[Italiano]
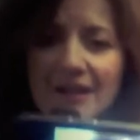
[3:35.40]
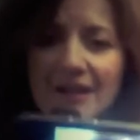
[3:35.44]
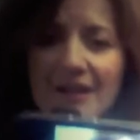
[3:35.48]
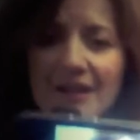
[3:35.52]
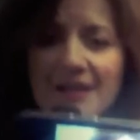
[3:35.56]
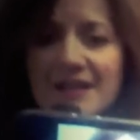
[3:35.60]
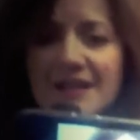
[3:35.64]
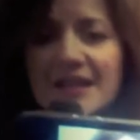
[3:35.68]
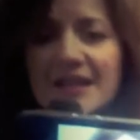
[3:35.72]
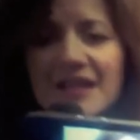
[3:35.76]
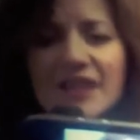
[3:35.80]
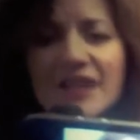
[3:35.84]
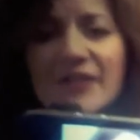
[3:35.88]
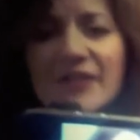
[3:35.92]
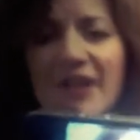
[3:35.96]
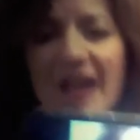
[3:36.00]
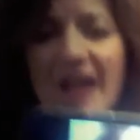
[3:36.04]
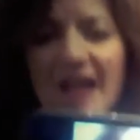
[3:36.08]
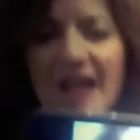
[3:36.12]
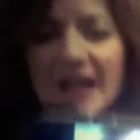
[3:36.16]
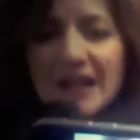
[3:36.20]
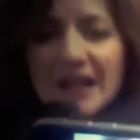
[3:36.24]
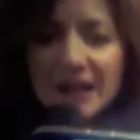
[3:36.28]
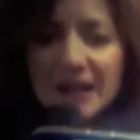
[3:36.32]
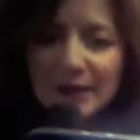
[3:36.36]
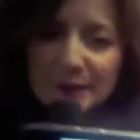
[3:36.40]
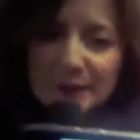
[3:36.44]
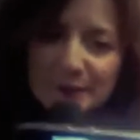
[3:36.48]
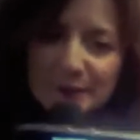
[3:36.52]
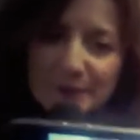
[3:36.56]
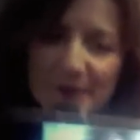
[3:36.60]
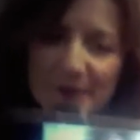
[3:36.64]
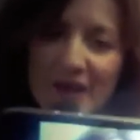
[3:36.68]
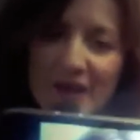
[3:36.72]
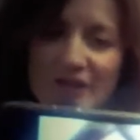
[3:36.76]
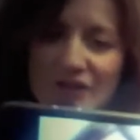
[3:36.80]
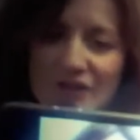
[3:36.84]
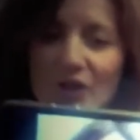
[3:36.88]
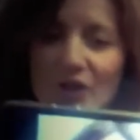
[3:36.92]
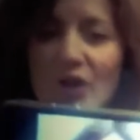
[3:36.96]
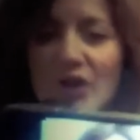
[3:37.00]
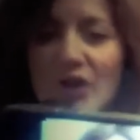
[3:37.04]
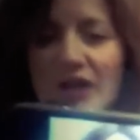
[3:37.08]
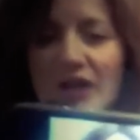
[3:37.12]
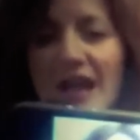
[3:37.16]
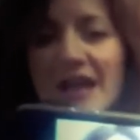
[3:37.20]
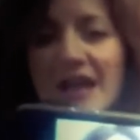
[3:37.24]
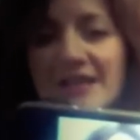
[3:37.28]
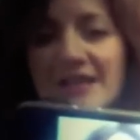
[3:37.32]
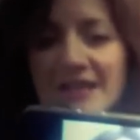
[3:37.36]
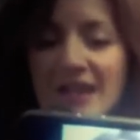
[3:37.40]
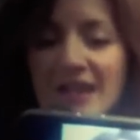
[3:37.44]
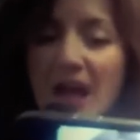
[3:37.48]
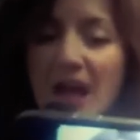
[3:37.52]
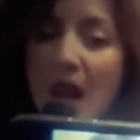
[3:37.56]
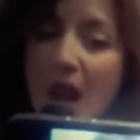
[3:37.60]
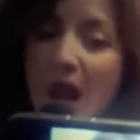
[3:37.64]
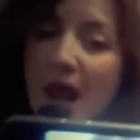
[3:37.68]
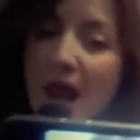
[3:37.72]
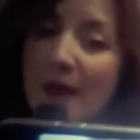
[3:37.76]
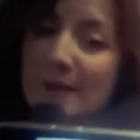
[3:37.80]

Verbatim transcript: si diviene solo grazie alla